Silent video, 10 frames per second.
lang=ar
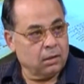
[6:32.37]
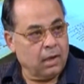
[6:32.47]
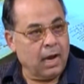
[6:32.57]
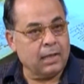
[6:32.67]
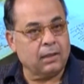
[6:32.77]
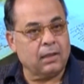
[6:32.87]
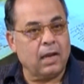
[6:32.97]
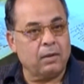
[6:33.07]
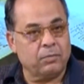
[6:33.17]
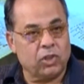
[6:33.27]

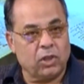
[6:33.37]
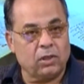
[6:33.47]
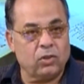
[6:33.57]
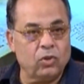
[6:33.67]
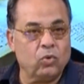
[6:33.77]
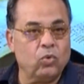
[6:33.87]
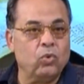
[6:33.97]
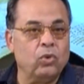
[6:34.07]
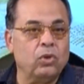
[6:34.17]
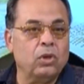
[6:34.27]
حتى مش شرط
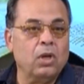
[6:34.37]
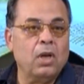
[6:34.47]
يكون